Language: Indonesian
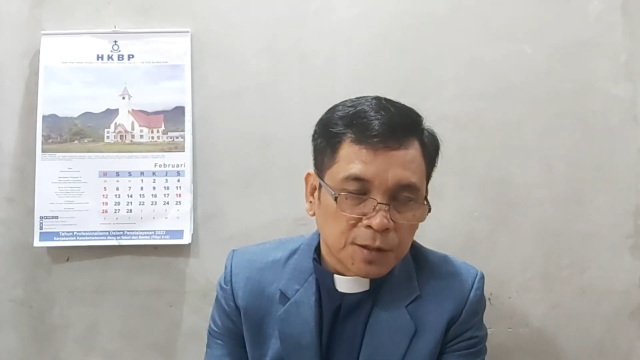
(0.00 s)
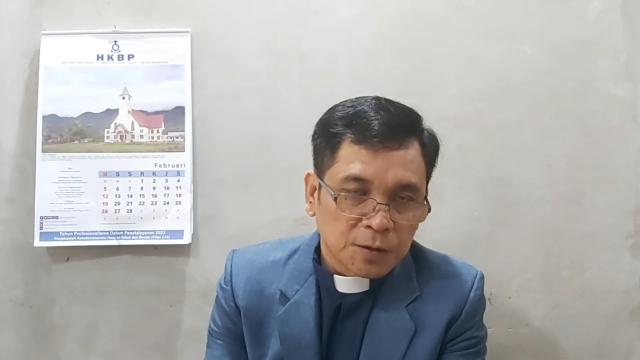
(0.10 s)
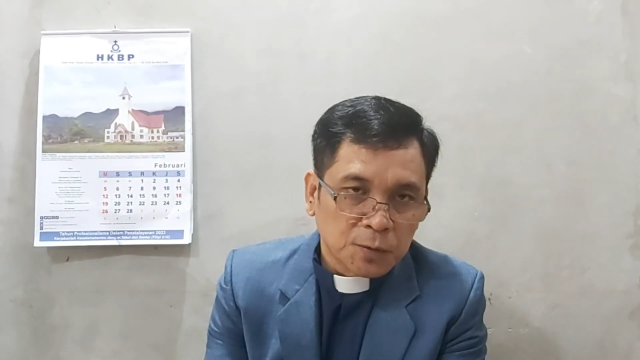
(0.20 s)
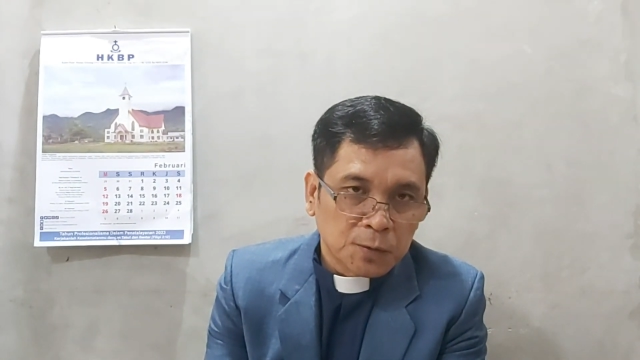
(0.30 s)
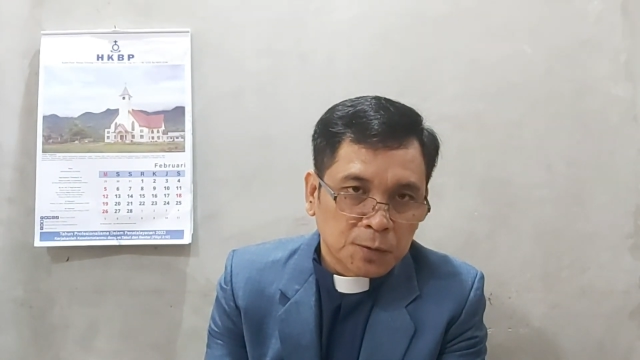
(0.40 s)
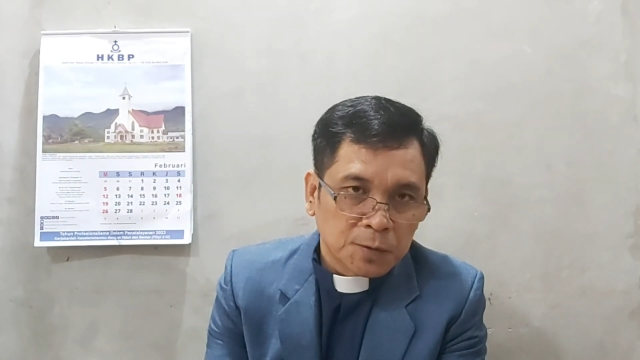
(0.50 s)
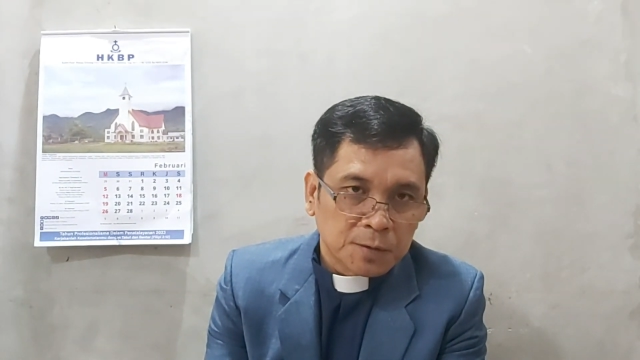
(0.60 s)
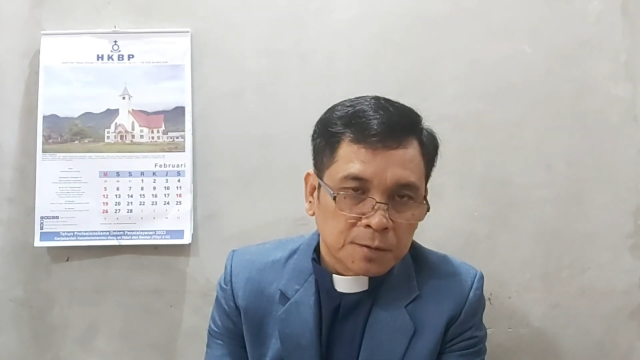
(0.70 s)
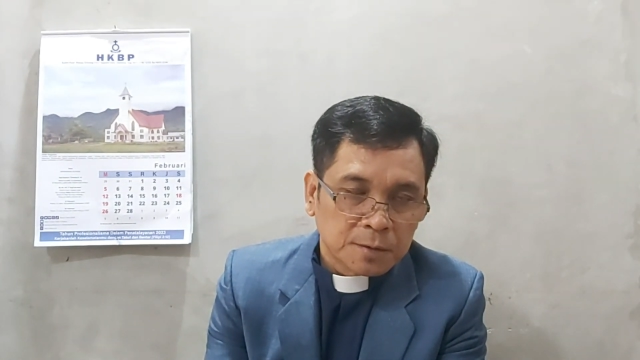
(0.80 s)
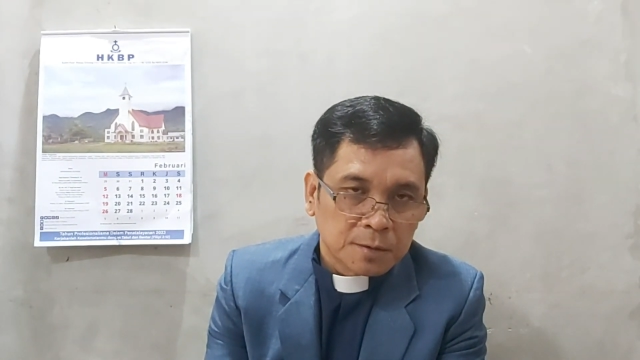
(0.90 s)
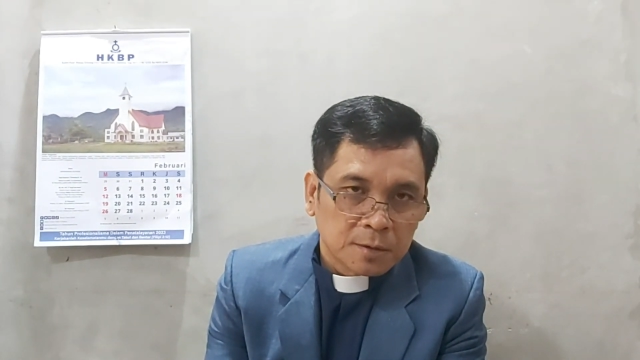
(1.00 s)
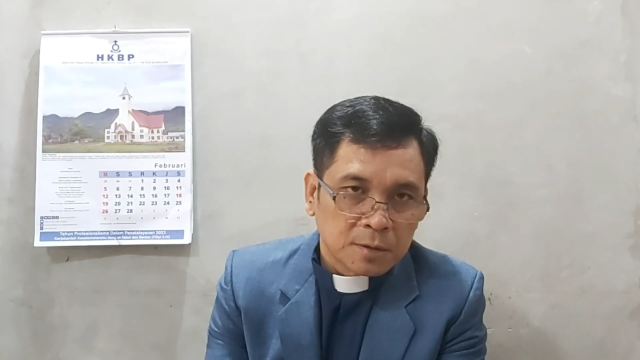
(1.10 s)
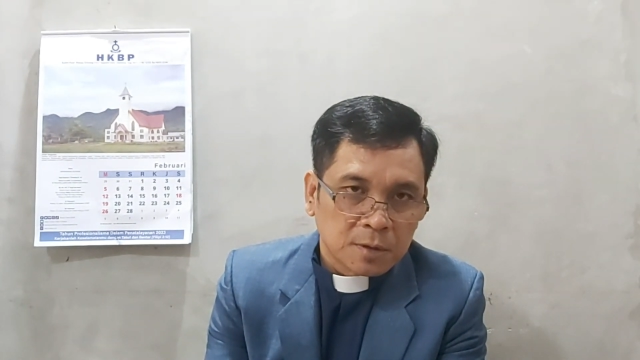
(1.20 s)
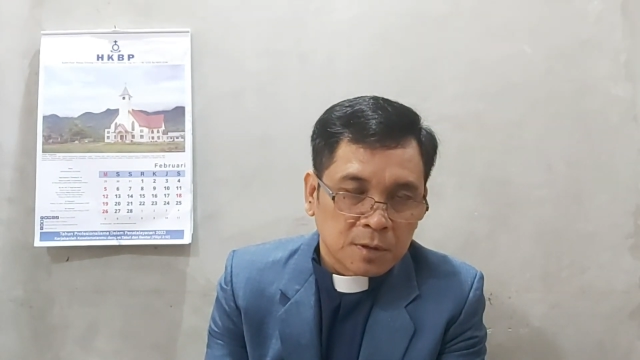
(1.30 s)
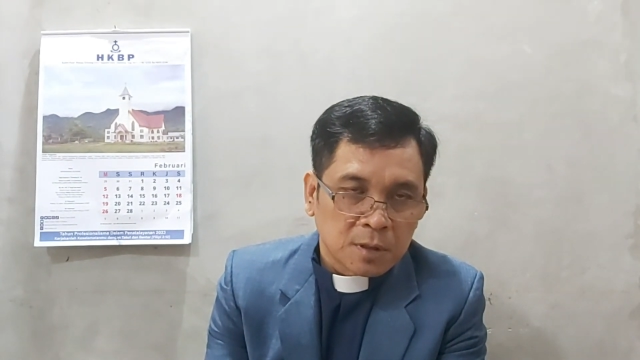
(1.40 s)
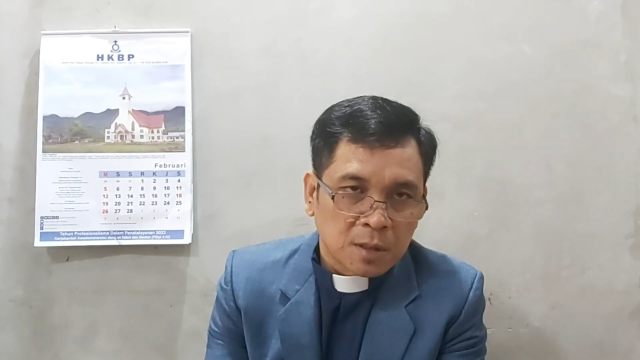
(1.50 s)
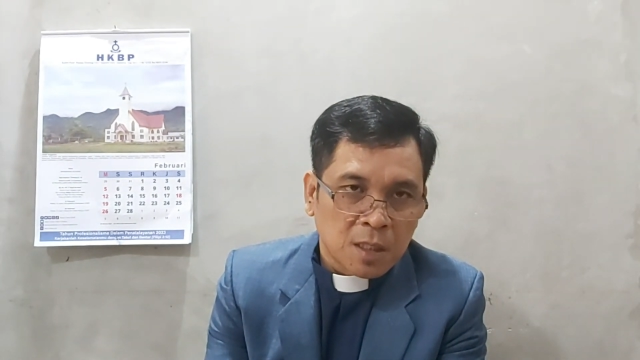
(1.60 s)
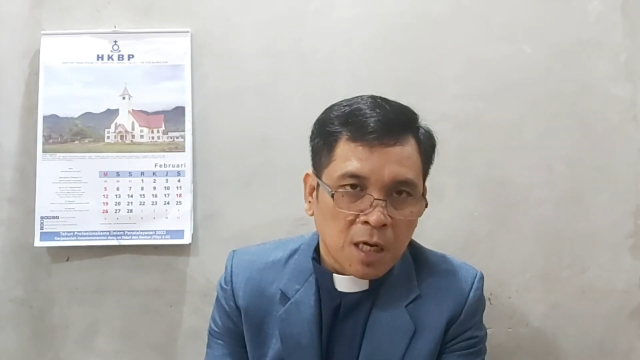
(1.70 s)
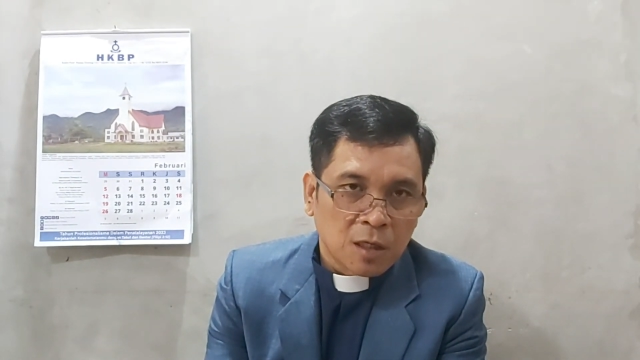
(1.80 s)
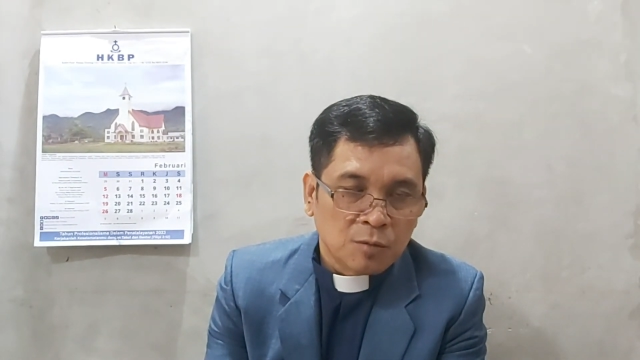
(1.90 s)
Tentu
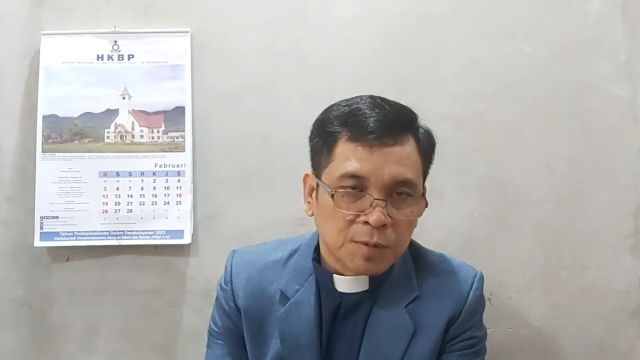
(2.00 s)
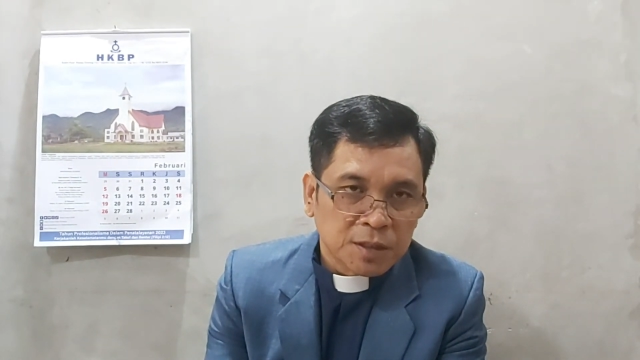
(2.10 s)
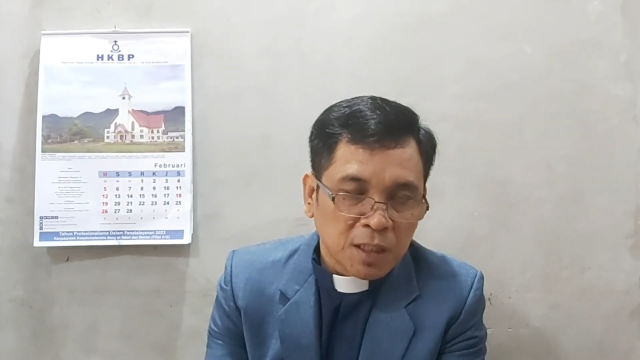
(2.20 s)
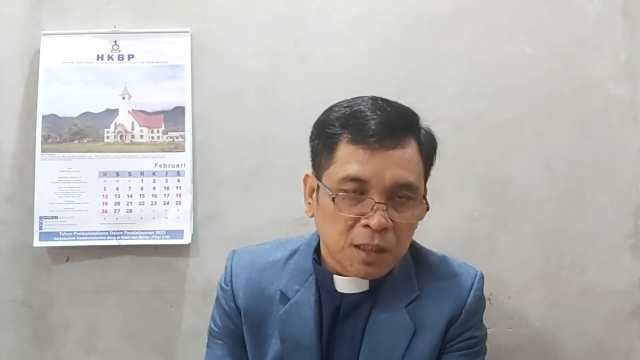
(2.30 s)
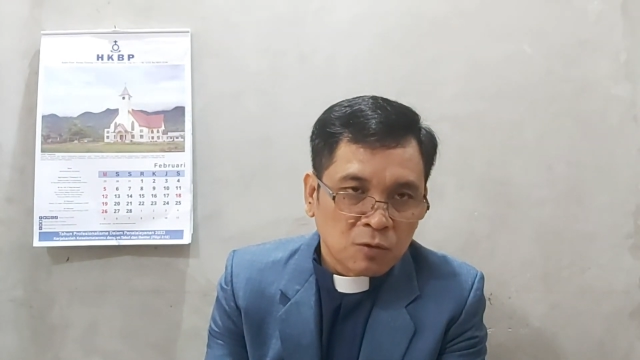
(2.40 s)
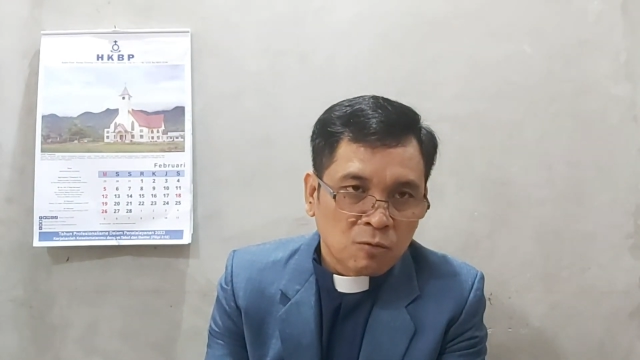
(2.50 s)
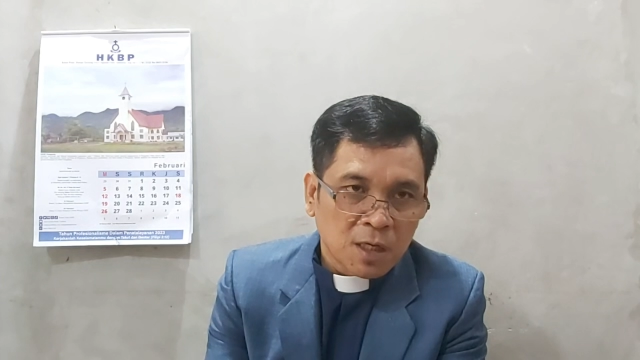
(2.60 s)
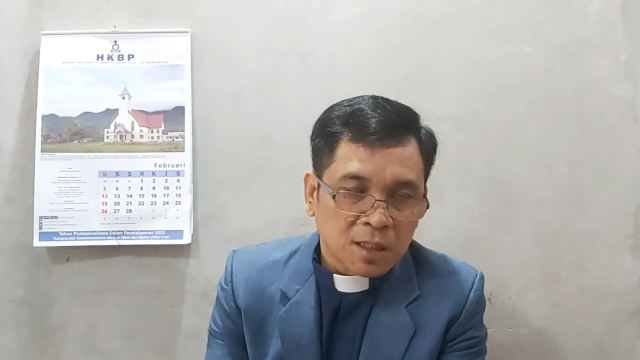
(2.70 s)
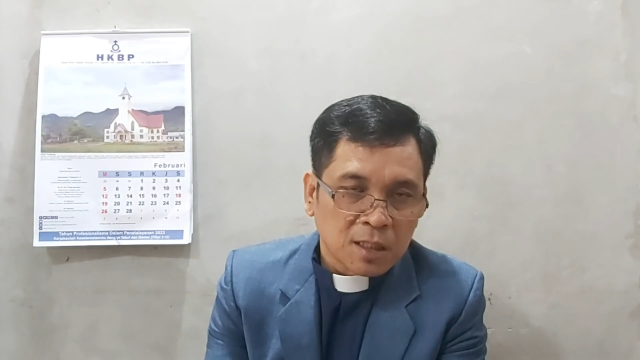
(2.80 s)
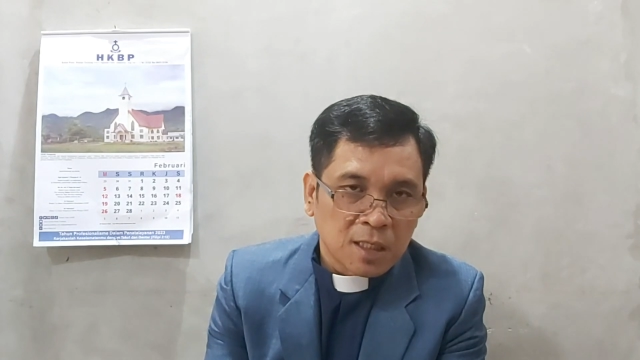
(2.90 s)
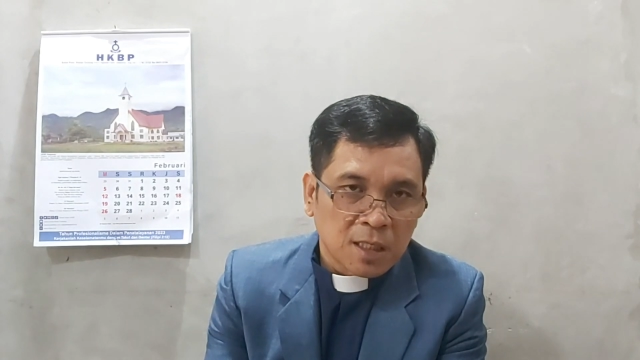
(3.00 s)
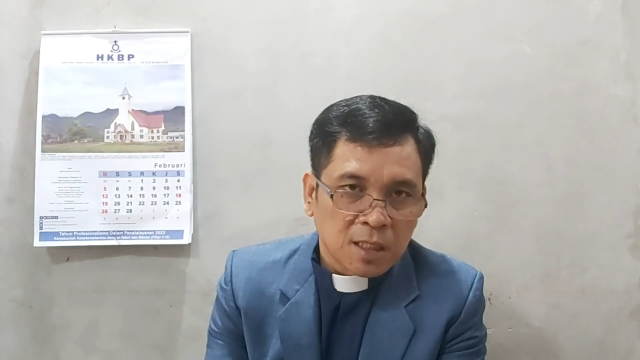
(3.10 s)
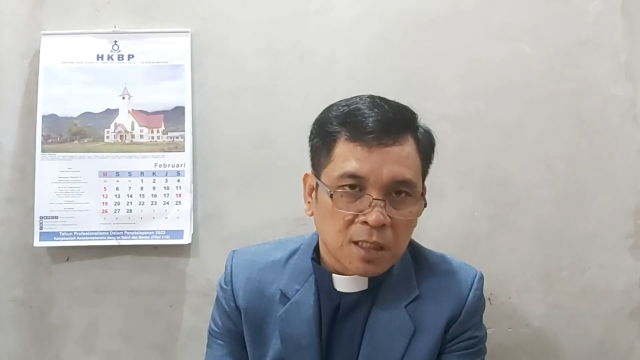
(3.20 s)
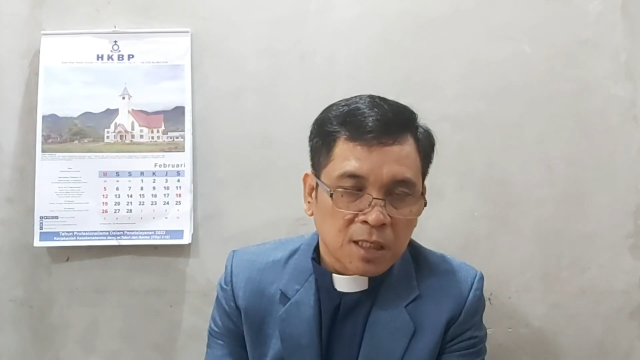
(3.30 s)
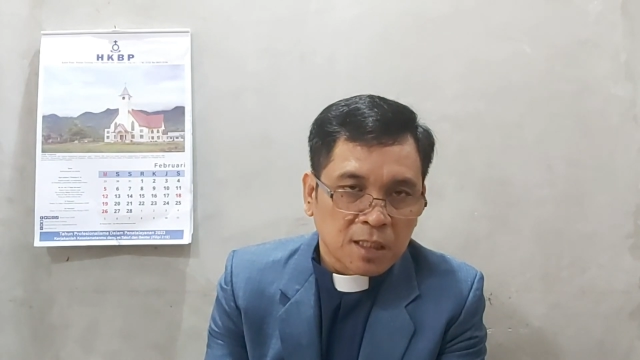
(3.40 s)
kalau menjadi warga